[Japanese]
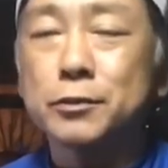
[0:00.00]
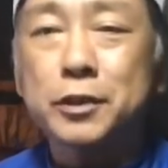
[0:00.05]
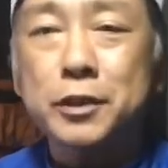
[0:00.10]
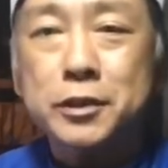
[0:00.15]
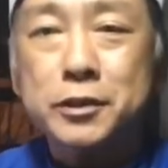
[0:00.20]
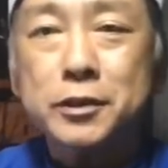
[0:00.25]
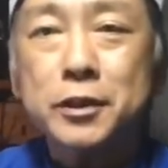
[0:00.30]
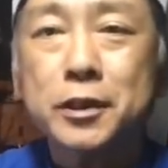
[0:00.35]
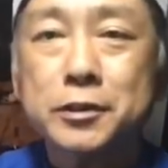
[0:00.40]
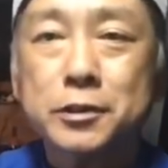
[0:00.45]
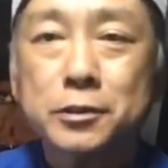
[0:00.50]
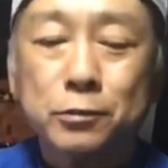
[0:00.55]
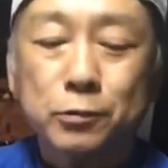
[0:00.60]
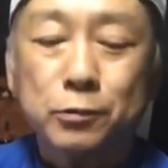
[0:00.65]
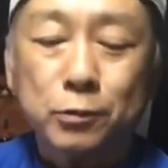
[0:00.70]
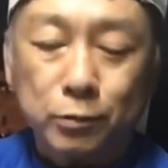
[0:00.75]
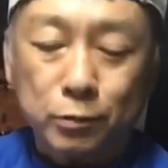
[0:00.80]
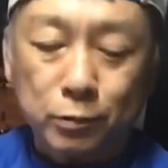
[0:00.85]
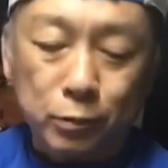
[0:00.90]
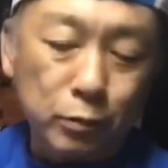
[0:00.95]
これ
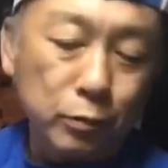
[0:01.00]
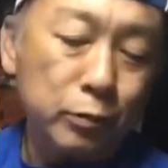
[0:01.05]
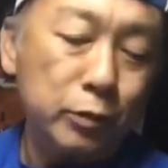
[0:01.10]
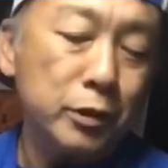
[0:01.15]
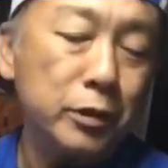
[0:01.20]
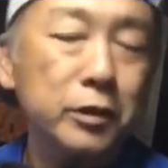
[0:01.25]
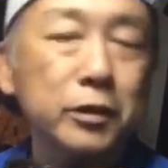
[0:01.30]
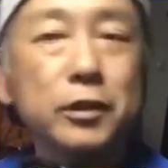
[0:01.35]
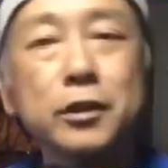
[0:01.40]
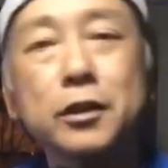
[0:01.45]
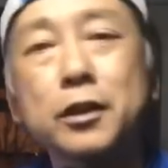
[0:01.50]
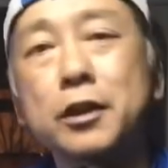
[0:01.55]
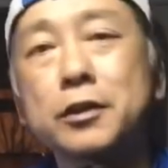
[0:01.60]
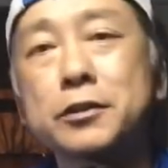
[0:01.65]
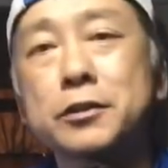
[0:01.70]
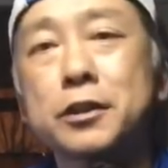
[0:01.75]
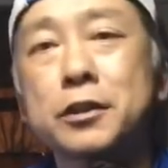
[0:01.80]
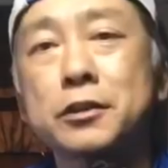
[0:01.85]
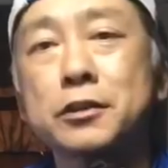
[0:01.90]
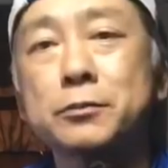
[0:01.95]
1855、これ
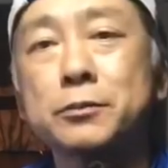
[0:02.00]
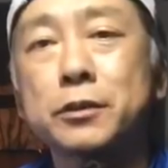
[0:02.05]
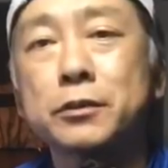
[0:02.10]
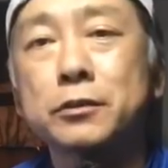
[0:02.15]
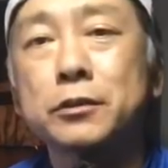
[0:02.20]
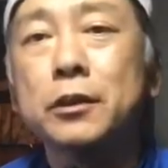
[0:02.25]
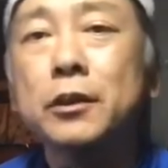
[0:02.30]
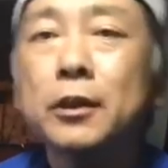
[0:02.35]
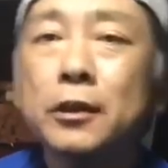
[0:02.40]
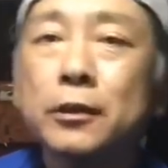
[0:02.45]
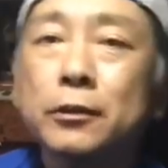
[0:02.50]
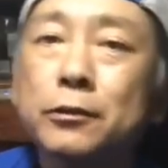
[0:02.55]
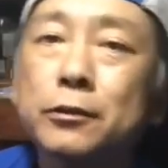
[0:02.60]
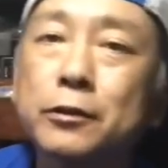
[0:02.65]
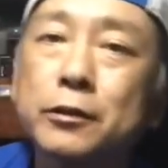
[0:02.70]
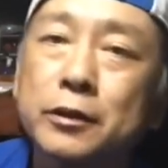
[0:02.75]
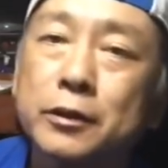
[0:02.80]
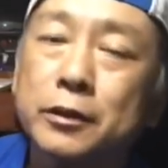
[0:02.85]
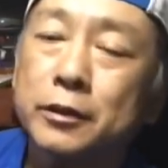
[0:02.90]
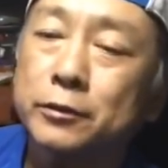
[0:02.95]
2880。
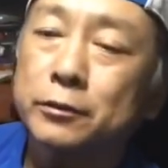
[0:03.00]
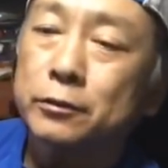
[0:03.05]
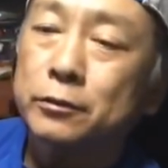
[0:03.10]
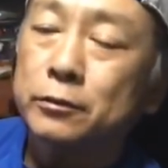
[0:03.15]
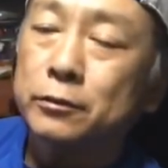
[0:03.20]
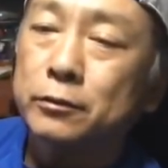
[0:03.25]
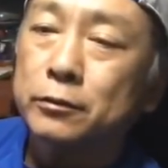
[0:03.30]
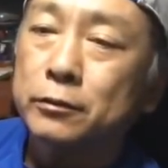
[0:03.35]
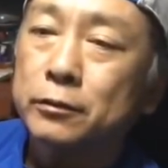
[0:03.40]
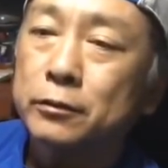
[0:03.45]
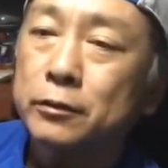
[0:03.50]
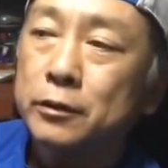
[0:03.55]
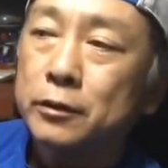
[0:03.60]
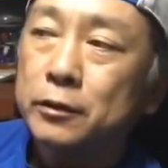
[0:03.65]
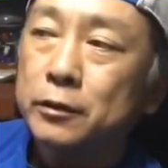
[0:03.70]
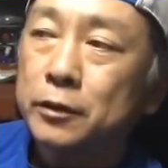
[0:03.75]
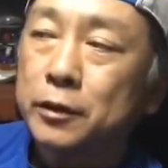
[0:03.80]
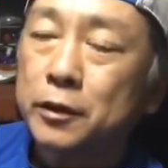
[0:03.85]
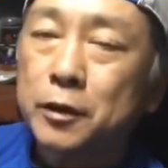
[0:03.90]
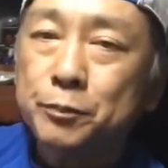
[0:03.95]
これね、あの
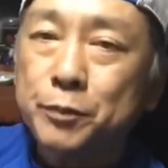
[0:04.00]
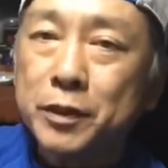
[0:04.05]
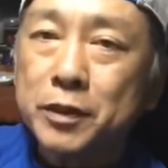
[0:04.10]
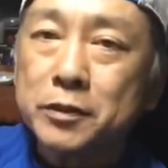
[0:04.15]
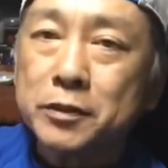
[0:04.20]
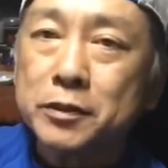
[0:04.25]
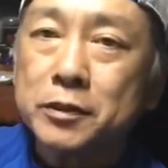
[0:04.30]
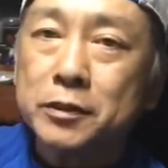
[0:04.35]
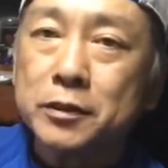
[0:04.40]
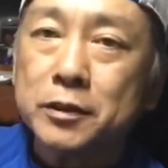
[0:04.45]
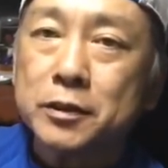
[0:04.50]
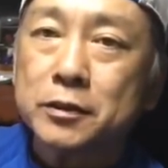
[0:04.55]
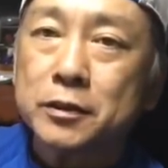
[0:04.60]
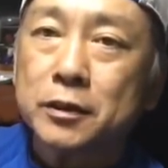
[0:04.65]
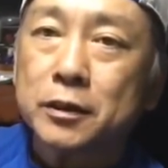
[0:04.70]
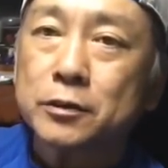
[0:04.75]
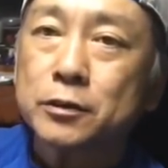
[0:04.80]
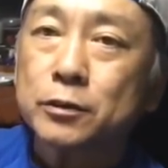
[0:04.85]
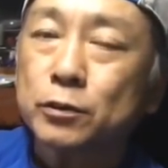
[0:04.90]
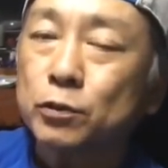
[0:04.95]
APS-C です
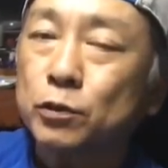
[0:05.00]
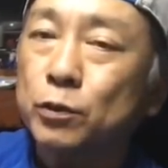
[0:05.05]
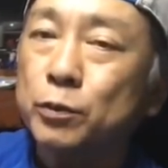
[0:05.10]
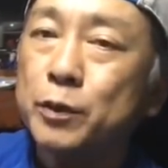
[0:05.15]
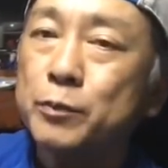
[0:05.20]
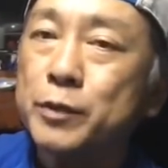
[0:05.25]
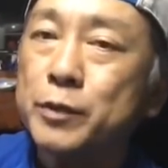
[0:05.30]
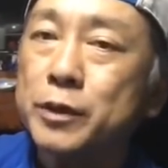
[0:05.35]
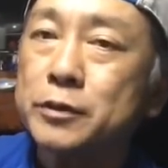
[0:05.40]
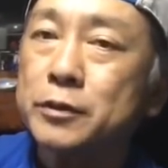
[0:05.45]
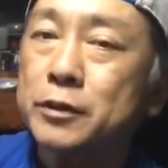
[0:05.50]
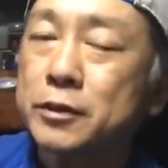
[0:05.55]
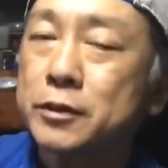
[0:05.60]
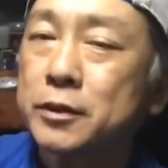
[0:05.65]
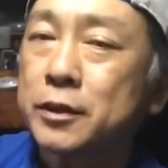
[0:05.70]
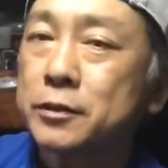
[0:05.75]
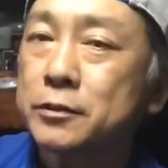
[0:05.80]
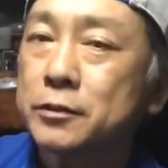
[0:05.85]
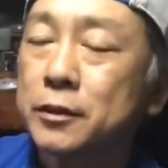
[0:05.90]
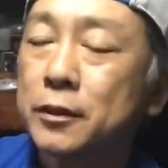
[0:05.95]
からちょっと伸びますから
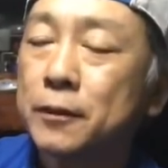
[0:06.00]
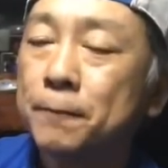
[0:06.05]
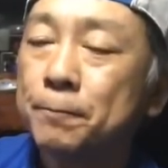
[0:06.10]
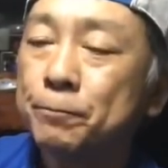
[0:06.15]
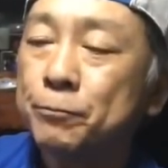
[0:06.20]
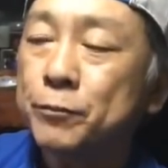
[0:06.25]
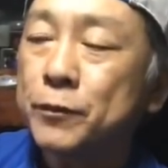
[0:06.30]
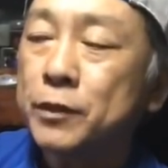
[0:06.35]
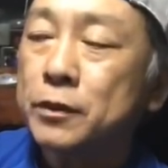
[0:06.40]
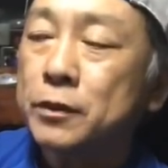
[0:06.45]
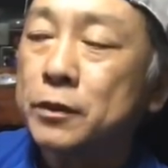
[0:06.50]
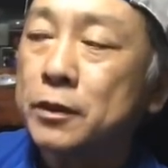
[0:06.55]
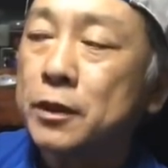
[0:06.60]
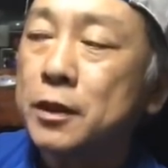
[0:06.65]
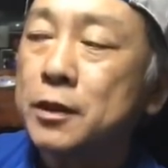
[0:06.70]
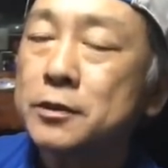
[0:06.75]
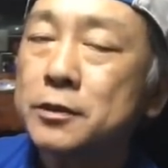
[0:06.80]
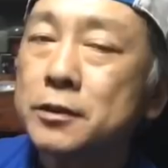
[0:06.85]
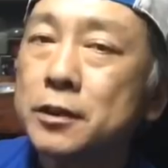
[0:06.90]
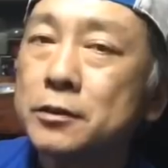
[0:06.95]
サイズが。だから
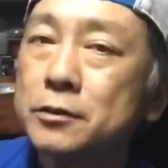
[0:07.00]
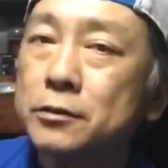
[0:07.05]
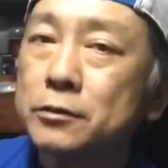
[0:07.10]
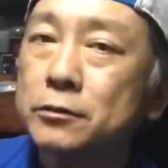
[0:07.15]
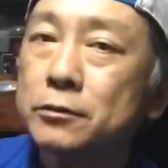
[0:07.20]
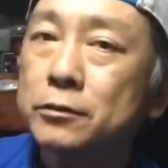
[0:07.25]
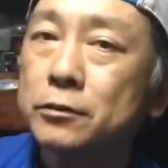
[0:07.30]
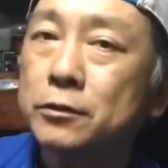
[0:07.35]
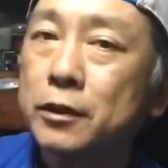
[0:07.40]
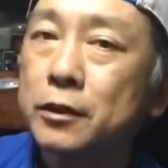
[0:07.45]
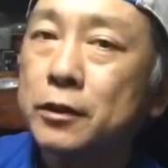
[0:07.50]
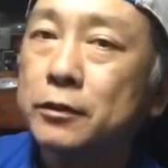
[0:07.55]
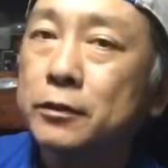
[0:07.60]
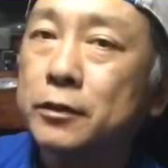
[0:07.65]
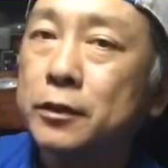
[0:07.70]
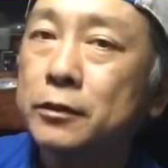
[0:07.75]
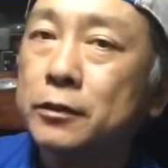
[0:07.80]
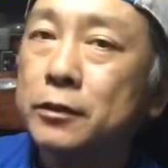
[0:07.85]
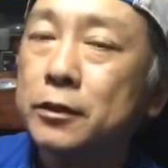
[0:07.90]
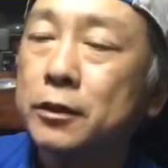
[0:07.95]
換算すると大
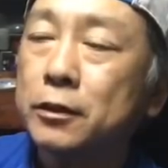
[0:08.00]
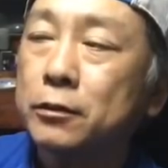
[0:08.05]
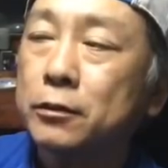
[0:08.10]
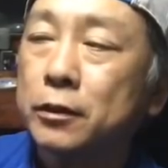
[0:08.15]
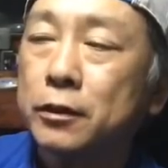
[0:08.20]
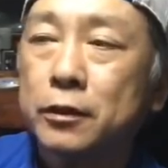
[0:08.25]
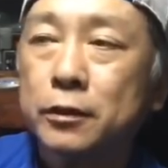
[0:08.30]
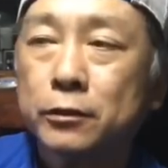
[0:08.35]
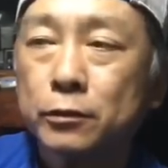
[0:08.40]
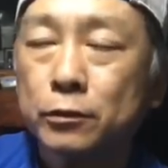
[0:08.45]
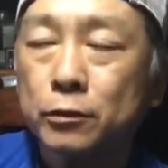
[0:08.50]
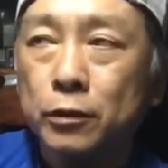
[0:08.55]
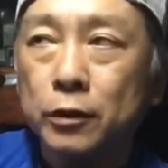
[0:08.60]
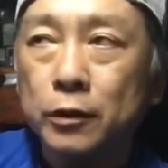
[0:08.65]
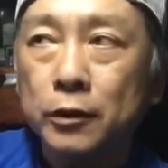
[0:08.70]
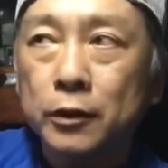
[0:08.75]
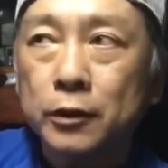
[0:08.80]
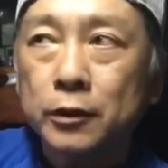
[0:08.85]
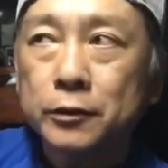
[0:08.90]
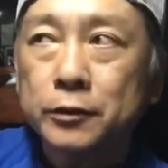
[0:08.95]
体似た、えっ、ー、と、
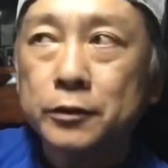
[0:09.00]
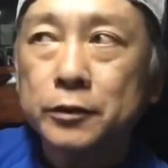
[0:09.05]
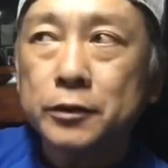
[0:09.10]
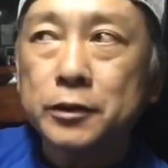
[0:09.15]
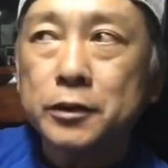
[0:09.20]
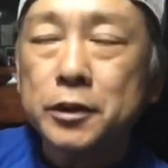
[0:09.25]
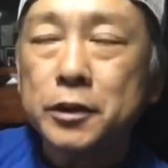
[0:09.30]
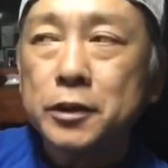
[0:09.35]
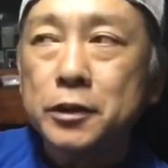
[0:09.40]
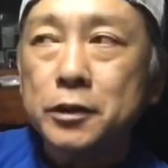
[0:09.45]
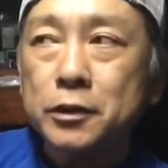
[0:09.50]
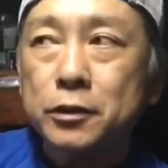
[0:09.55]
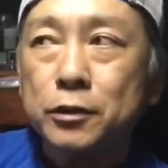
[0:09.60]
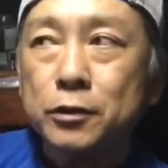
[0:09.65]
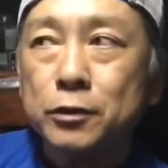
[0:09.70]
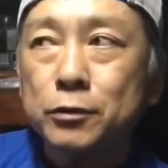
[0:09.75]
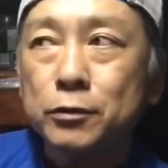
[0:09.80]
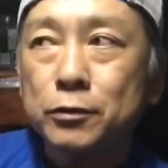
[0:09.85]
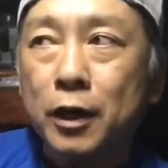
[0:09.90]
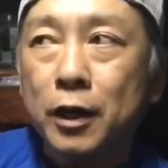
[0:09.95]

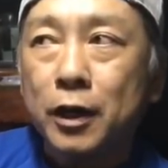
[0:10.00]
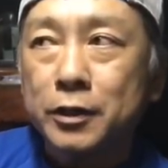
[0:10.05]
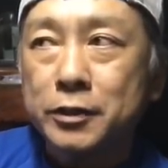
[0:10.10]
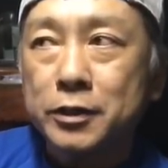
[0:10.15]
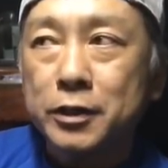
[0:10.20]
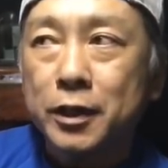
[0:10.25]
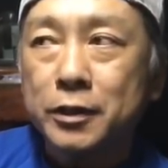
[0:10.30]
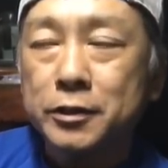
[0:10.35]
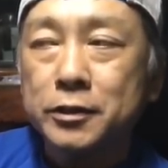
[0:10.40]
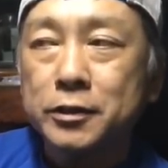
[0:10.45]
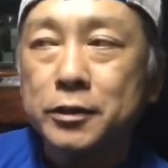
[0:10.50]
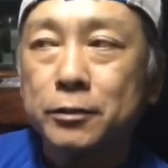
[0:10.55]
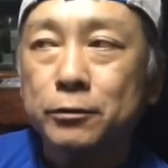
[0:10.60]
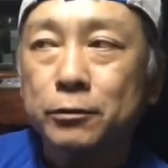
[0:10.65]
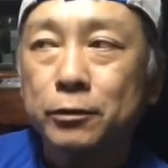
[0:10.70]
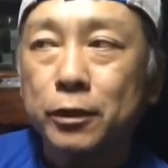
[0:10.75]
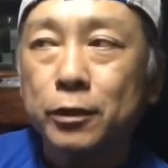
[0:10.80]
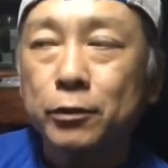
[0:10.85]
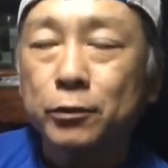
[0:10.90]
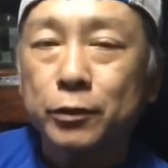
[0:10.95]
2988にな
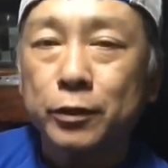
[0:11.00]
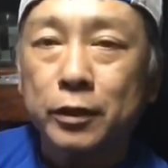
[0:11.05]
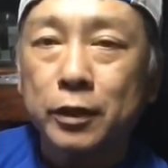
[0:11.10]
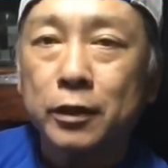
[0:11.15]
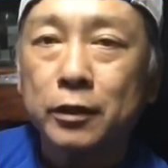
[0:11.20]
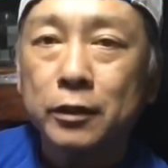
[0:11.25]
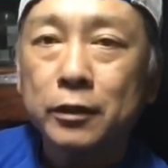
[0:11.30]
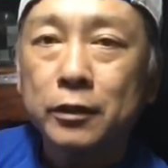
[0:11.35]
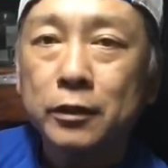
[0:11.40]
るのかな、これが。